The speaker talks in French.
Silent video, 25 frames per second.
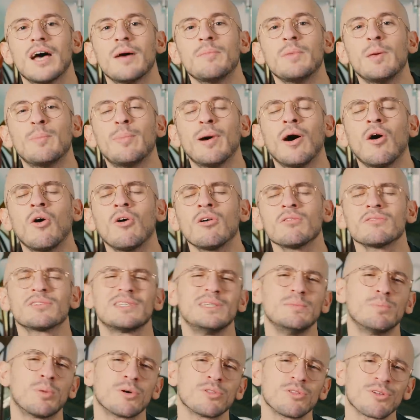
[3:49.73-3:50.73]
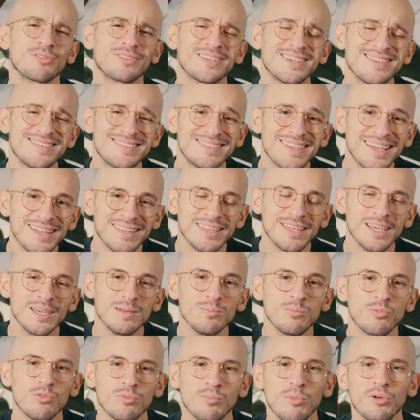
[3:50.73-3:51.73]
à mes parents qui pendant des
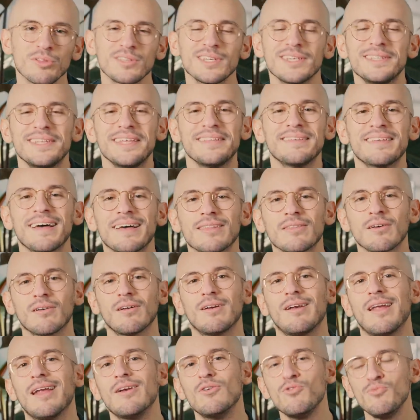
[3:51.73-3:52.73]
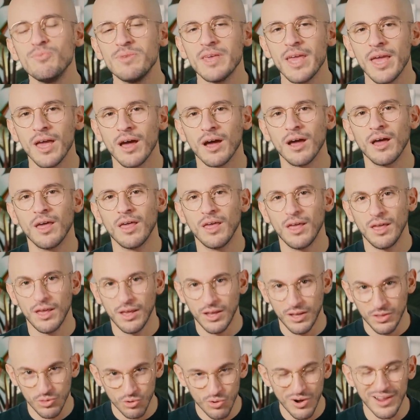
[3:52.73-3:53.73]
années m'ont demandé d'éteindre la lumière
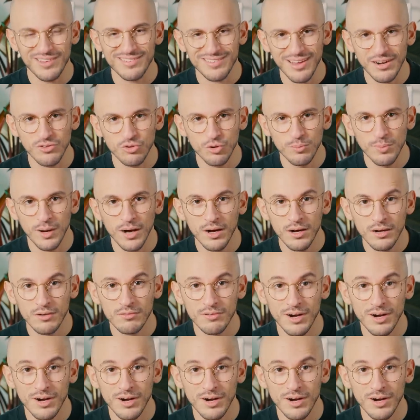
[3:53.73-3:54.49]
de la salle de bain.